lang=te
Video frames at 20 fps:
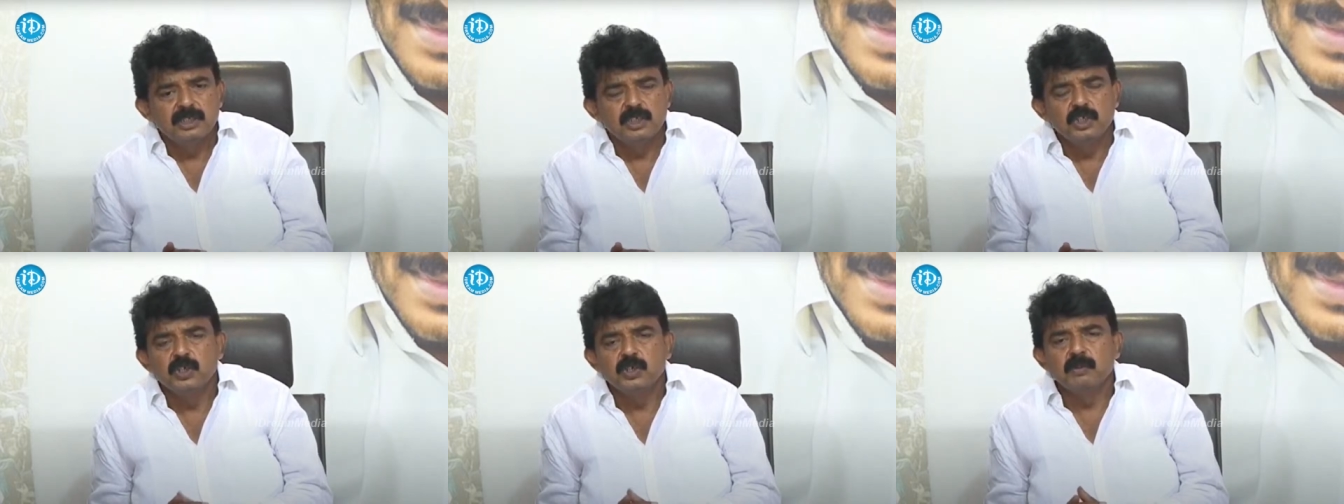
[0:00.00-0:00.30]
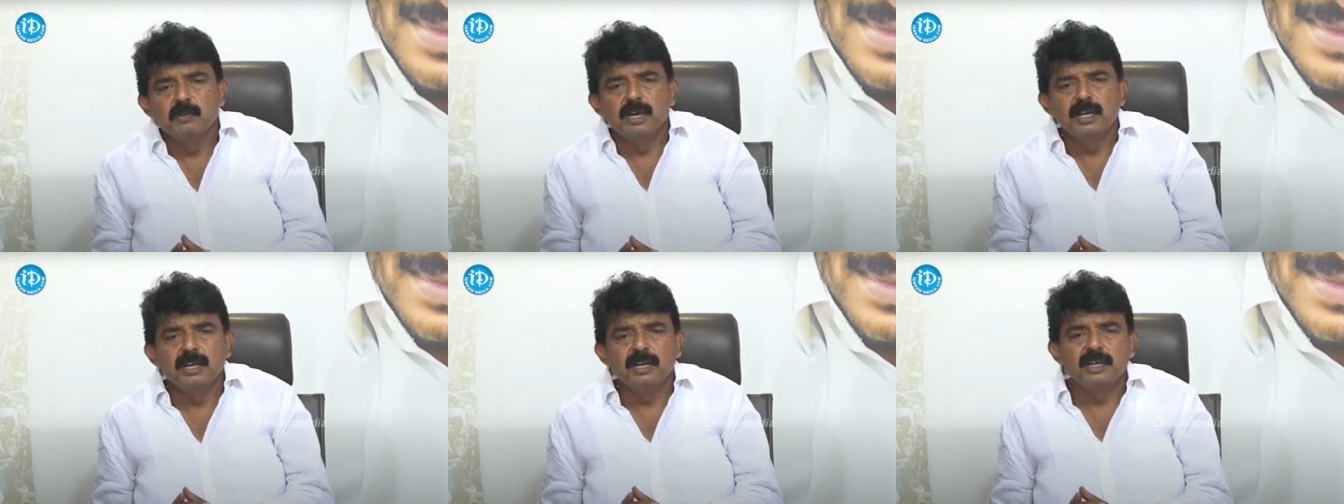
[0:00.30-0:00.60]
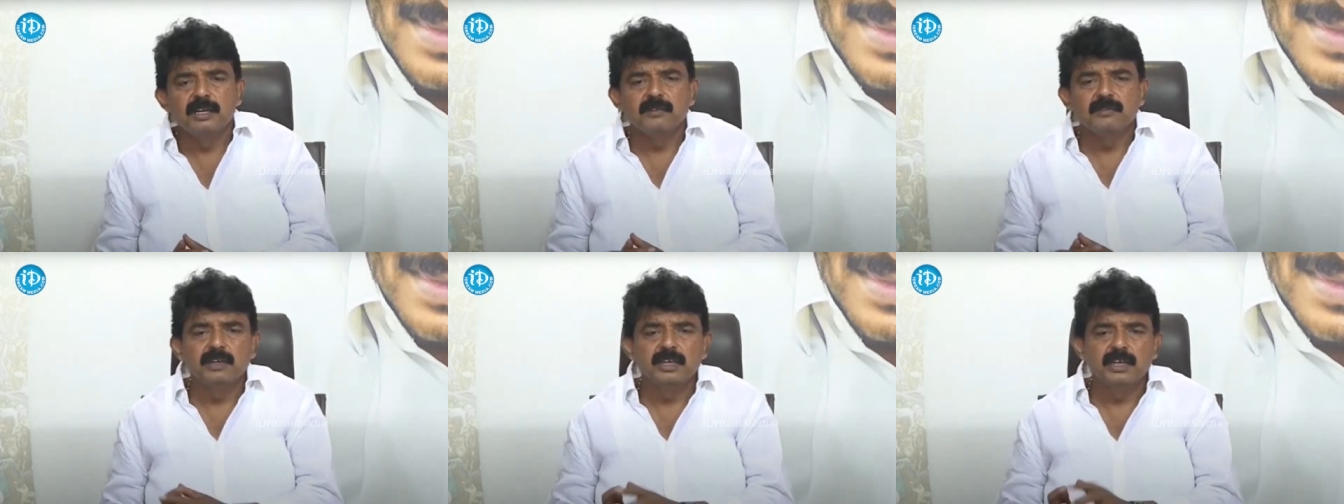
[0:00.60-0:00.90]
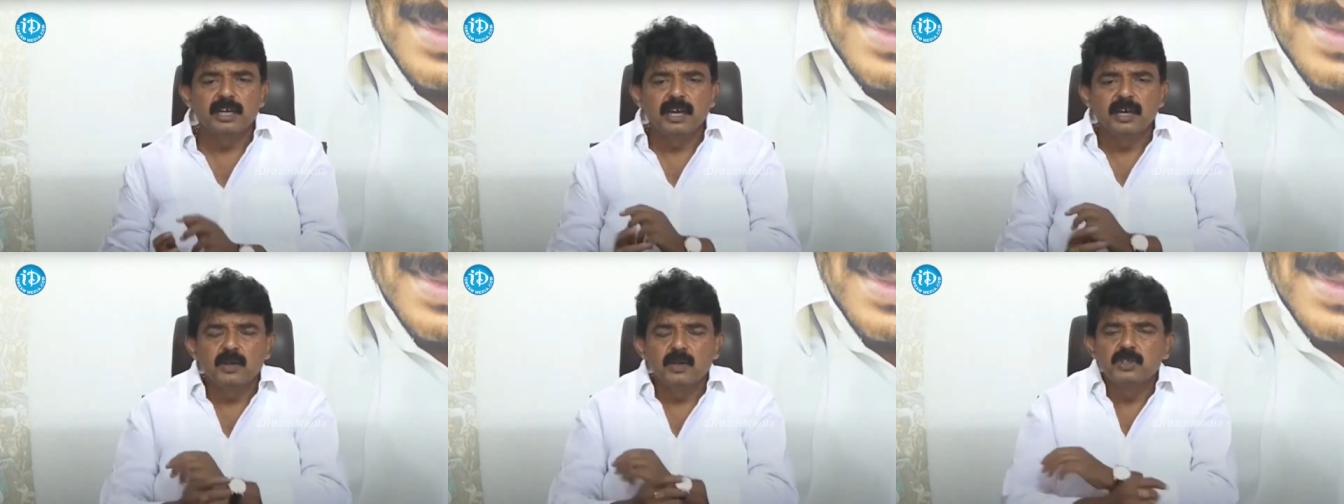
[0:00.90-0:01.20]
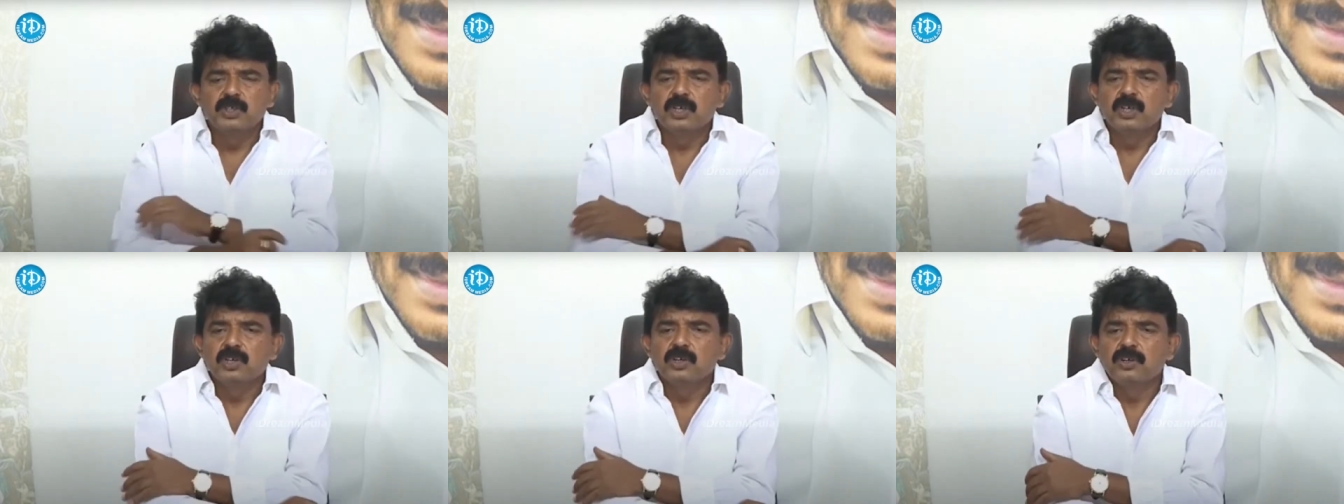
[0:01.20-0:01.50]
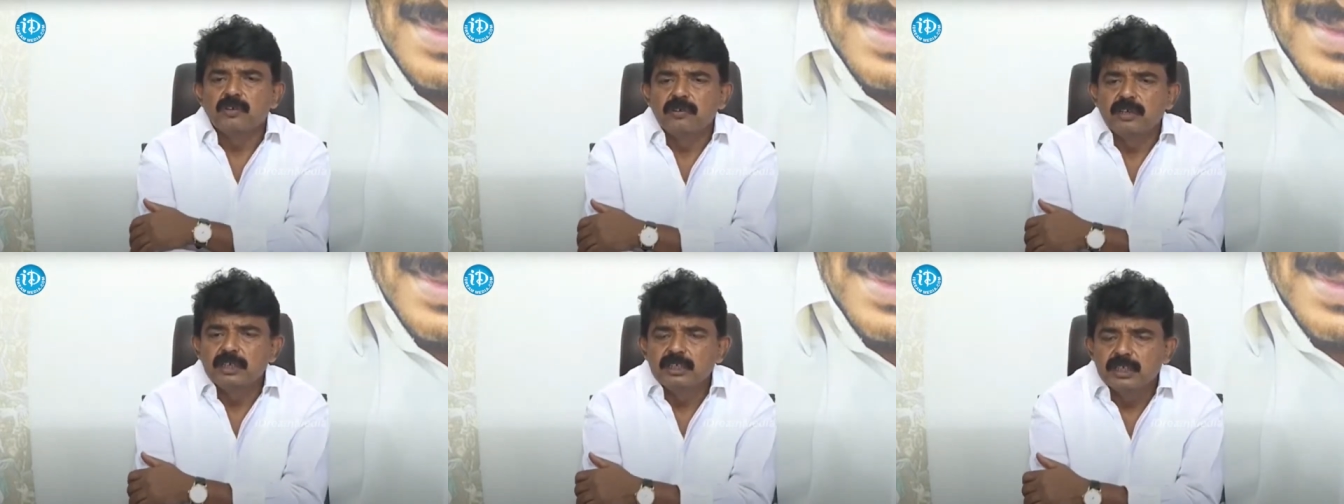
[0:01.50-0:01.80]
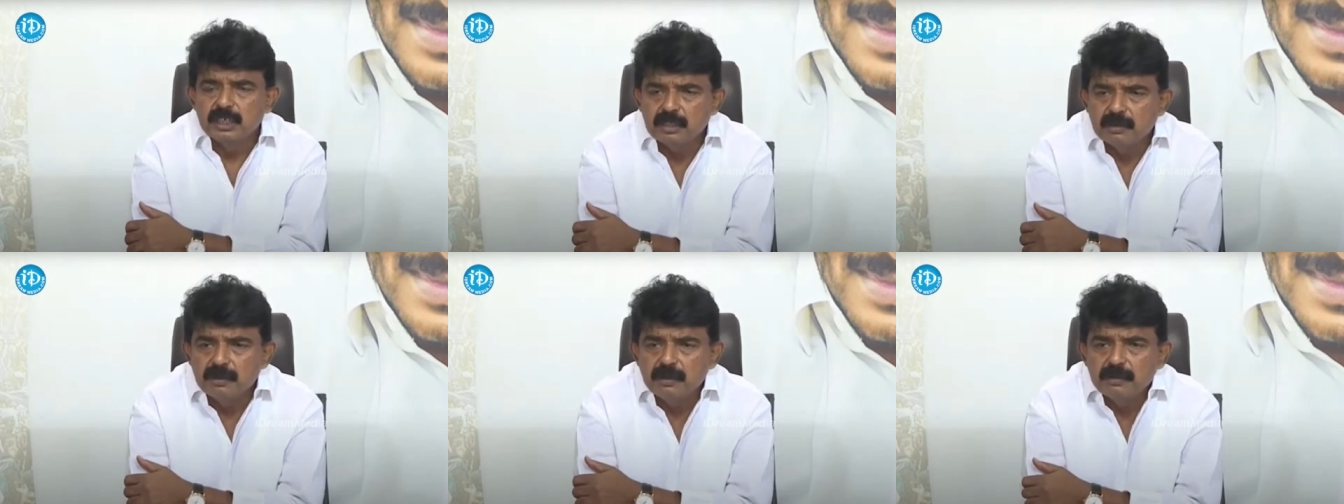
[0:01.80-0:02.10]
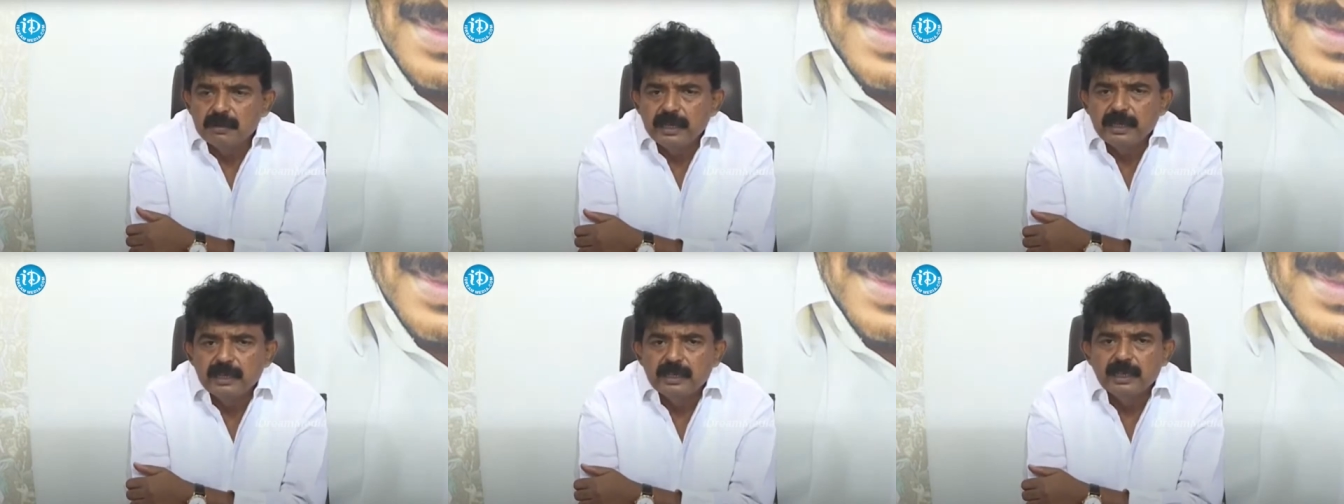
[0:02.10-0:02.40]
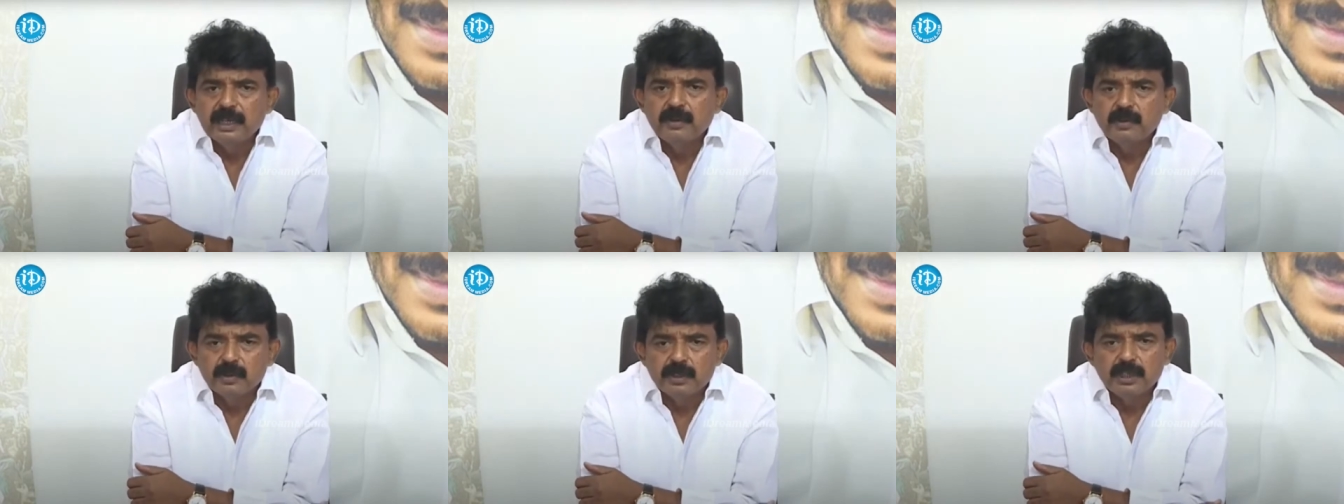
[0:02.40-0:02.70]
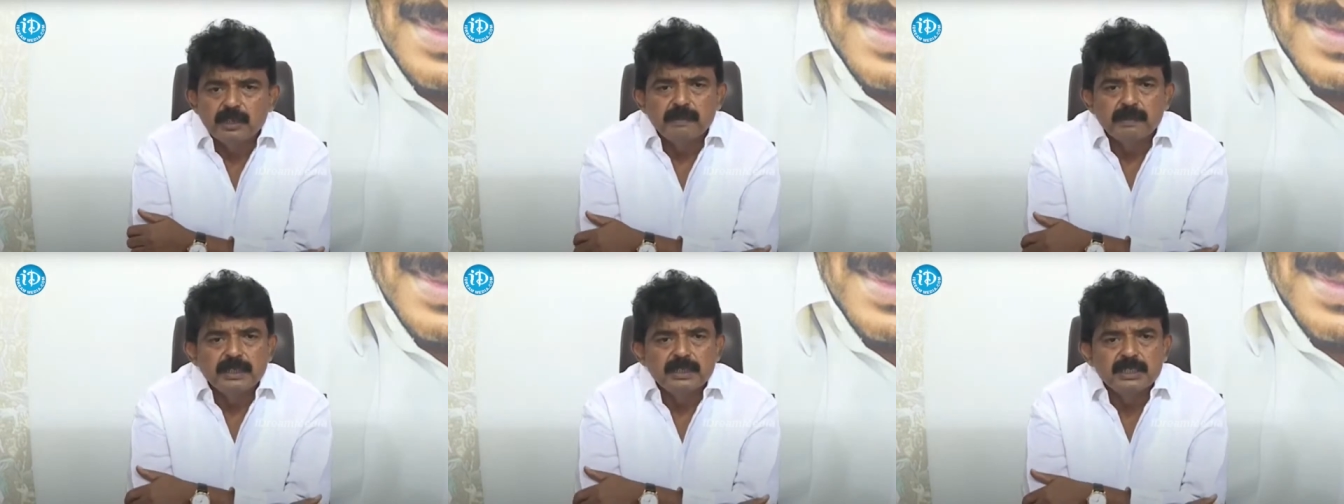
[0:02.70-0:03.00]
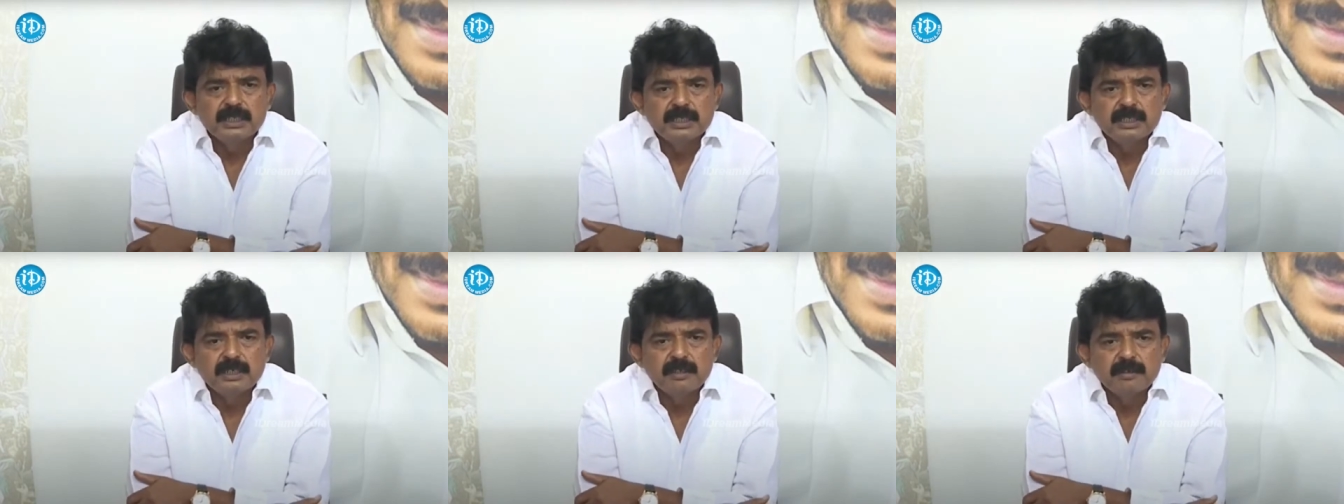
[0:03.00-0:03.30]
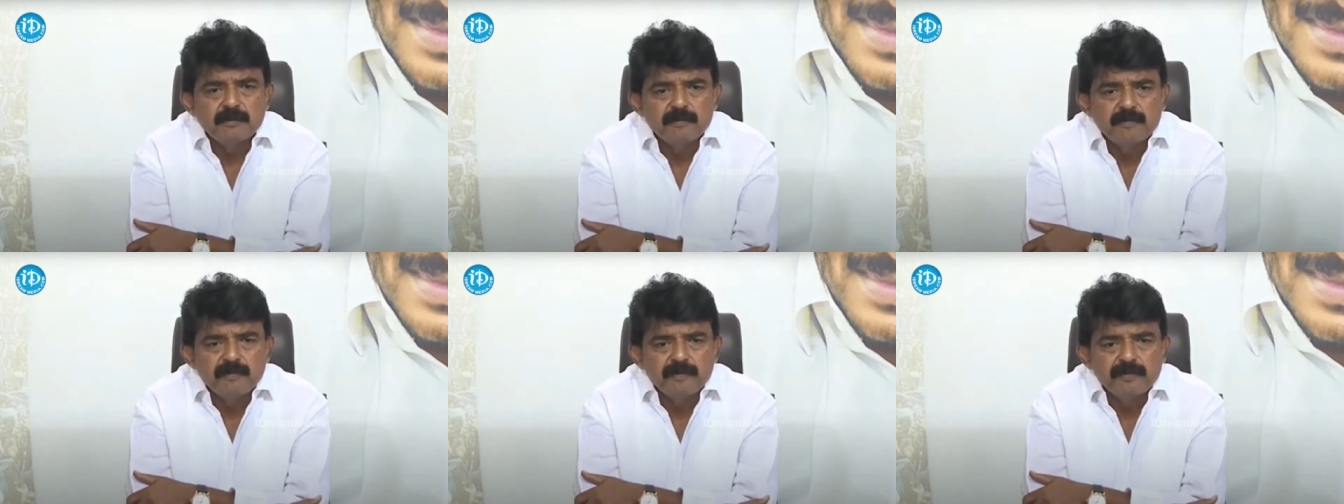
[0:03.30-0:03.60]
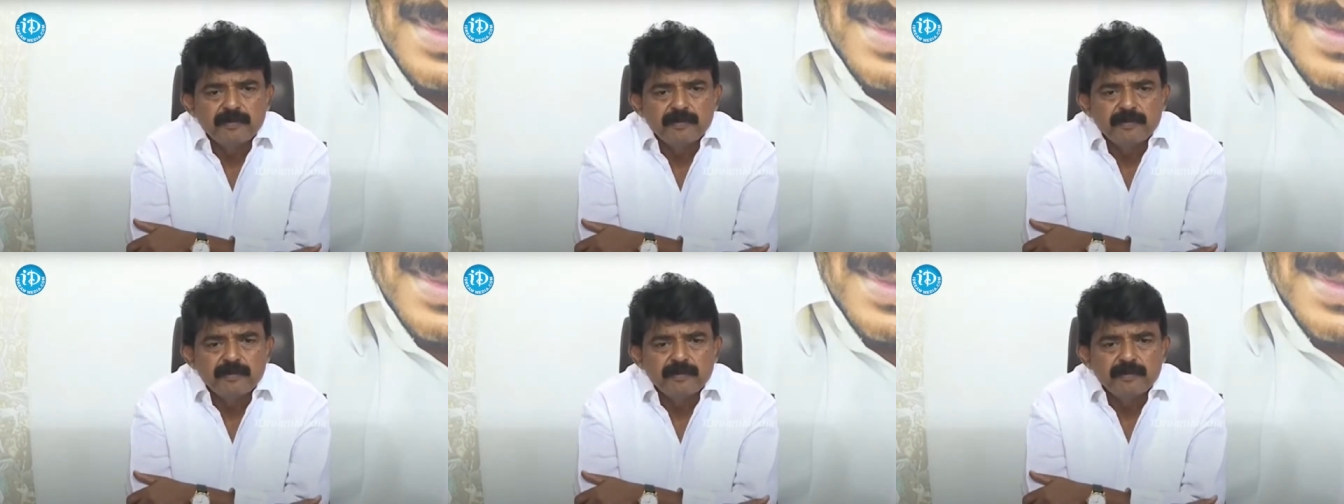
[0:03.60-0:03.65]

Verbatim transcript: ఈ దిక్కుమాలినటువంటి ఆలోచనలు ఉన్నటువంటి చంద్రబాబు నాయుడు గారిని ఒకటే ప్రశ్నిస్తున్నాం